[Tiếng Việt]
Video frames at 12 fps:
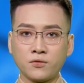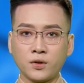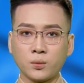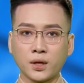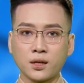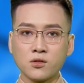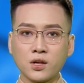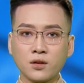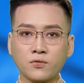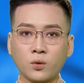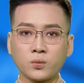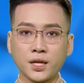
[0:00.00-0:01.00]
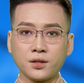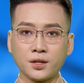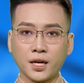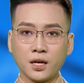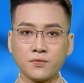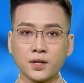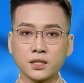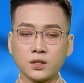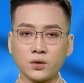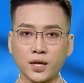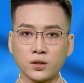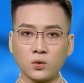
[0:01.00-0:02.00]
phòng cảnh sát phòng cháy chữa cháy và cứu
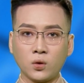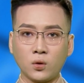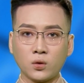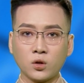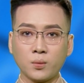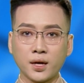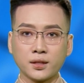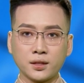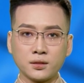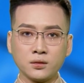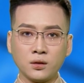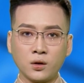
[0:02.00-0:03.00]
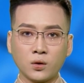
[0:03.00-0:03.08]
nạn cứu hộ công an tỉnh